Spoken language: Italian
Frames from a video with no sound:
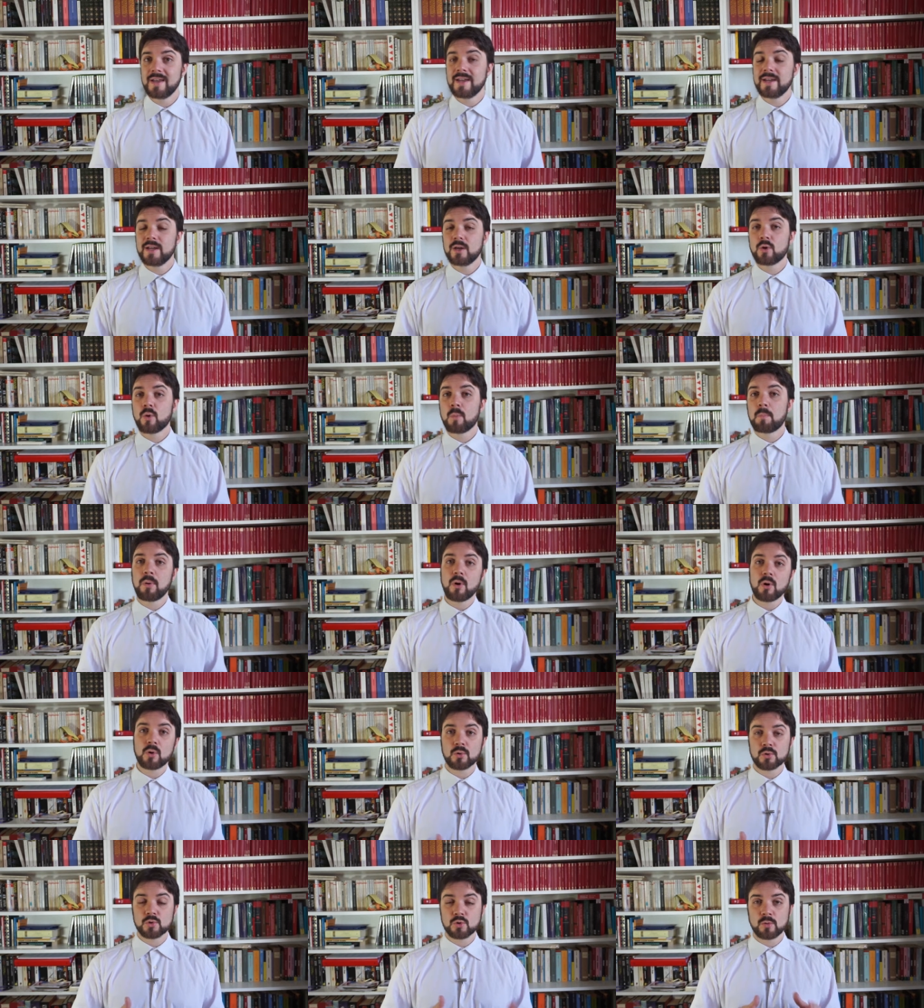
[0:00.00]
ero
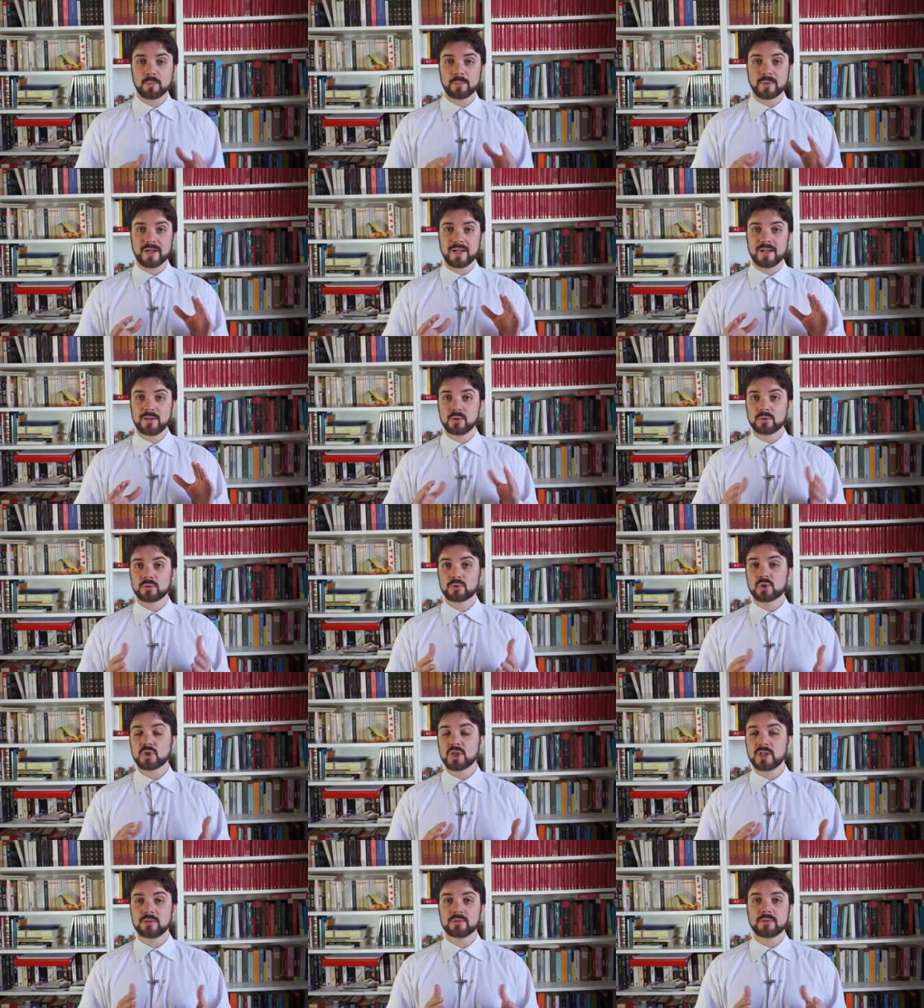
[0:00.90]
poco sopra gli
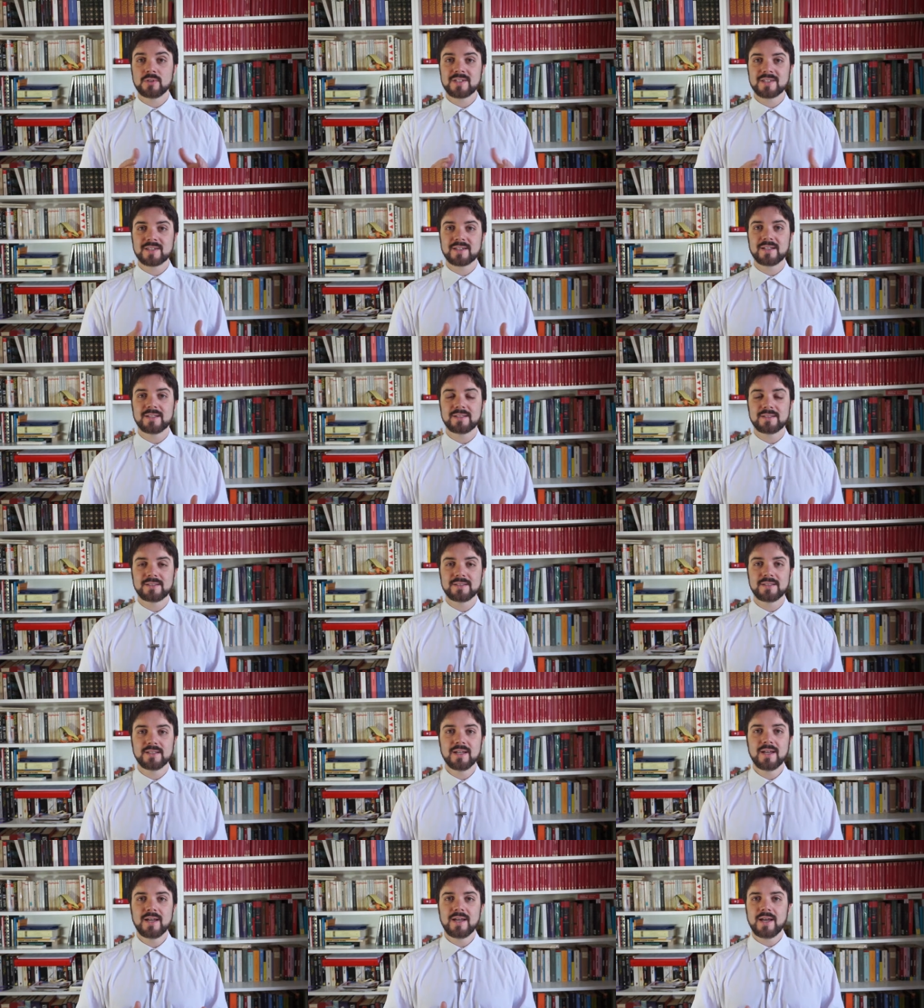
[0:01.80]
800 iscritti